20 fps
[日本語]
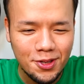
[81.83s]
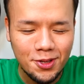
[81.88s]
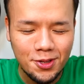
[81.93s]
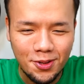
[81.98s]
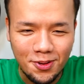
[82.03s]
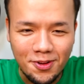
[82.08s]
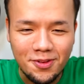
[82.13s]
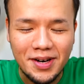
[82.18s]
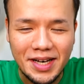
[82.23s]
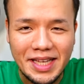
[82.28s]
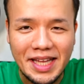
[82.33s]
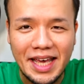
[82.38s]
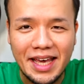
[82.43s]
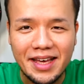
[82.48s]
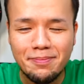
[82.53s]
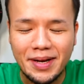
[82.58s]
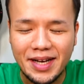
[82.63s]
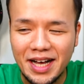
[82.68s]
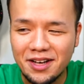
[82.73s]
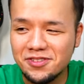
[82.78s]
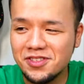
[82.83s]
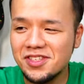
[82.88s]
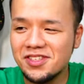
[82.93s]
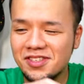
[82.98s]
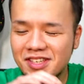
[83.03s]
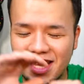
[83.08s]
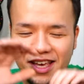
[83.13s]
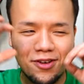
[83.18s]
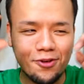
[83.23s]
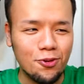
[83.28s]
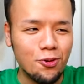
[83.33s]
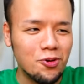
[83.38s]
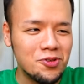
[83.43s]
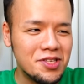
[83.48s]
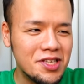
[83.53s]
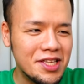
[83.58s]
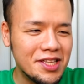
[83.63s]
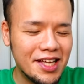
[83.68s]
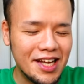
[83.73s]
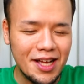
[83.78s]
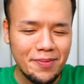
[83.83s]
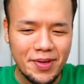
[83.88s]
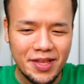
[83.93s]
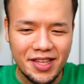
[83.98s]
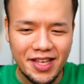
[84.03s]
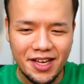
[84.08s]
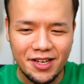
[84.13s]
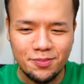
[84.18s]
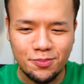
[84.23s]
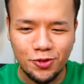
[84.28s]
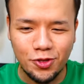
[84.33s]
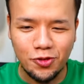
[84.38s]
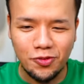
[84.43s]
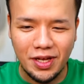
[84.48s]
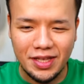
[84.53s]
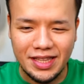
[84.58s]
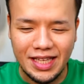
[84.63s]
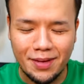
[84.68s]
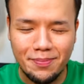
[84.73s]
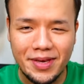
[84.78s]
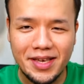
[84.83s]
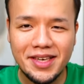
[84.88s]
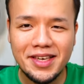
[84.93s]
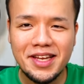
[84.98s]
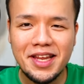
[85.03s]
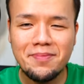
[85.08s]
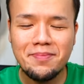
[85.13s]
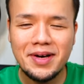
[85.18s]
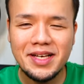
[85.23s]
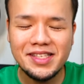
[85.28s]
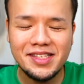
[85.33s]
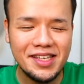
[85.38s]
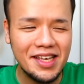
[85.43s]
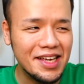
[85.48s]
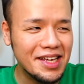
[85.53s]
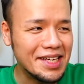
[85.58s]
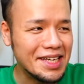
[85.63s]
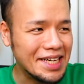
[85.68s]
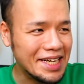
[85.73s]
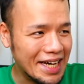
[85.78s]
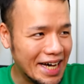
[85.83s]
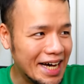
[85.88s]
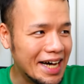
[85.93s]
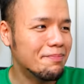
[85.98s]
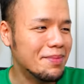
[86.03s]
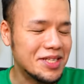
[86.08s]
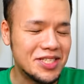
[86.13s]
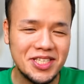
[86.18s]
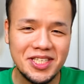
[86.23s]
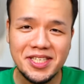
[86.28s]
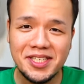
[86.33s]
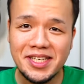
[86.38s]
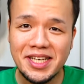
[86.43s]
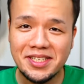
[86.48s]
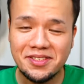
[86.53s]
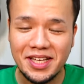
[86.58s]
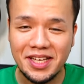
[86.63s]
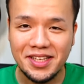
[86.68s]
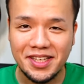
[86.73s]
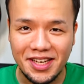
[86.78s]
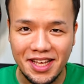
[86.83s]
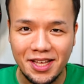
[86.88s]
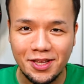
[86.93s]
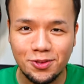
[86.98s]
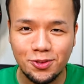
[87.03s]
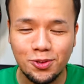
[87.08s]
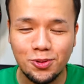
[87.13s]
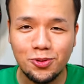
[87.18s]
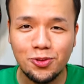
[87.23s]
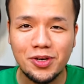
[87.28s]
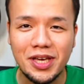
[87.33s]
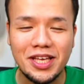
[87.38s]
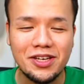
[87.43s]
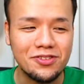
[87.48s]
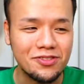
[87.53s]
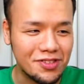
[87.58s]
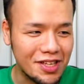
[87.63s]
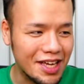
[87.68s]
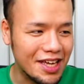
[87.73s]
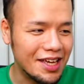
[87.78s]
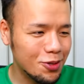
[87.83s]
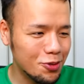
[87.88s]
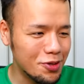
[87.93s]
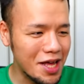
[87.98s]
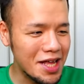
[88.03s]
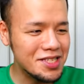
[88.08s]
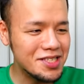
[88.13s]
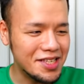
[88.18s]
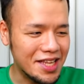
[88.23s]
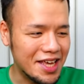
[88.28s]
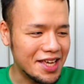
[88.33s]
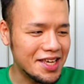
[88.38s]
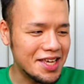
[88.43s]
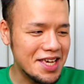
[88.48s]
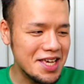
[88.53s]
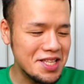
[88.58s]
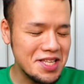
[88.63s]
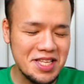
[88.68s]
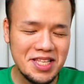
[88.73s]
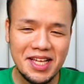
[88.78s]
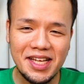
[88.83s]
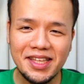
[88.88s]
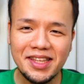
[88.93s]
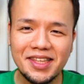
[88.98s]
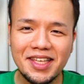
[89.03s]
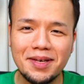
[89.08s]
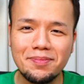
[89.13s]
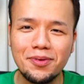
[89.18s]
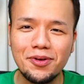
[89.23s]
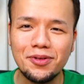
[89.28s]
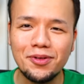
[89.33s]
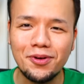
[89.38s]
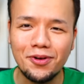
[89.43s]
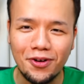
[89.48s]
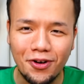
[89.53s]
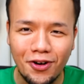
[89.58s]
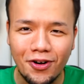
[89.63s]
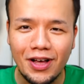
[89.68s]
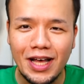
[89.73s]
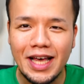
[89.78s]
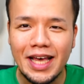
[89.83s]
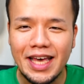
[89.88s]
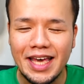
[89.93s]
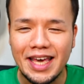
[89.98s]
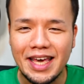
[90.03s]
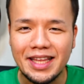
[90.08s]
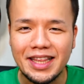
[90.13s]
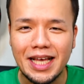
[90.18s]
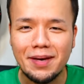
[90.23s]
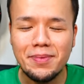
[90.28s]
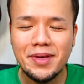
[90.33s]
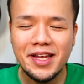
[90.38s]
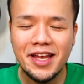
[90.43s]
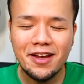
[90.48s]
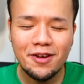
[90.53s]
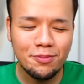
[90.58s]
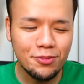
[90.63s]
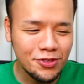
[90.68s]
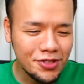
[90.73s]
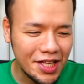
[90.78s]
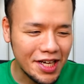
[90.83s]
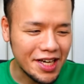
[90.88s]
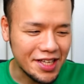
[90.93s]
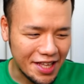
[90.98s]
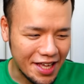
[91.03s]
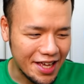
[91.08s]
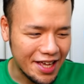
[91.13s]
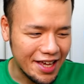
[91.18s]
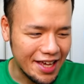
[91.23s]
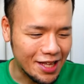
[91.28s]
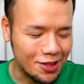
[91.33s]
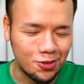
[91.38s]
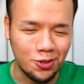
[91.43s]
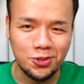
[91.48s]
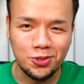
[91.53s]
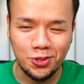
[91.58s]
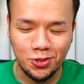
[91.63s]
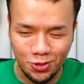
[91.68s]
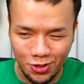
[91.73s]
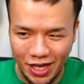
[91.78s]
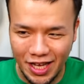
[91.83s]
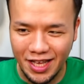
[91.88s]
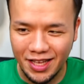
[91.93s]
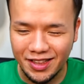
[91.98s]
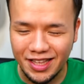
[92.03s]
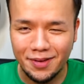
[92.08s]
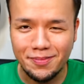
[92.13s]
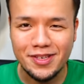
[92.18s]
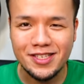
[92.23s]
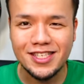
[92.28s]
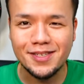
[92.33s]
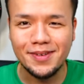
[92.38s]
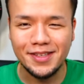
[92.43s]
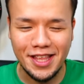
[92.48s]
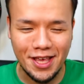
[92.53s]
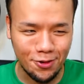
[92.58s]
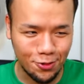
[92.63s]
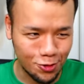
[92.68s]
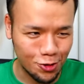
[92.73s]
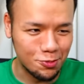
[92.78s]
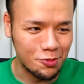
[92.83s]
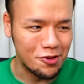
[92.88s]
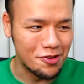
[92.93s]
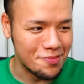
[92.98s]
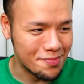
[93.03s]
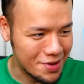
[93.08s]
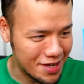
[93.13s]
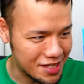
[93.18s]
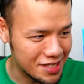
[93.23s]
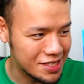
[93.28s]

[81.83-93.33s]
今日はね、まあ、確実にここに並べてあるものは食べきれませんが、まあ、シリアルなんでね、取っとけるんで、とりあえずね、気になったものを、えー、食べれる分だけね、えどんどんとね、食べ進めていこうと思いま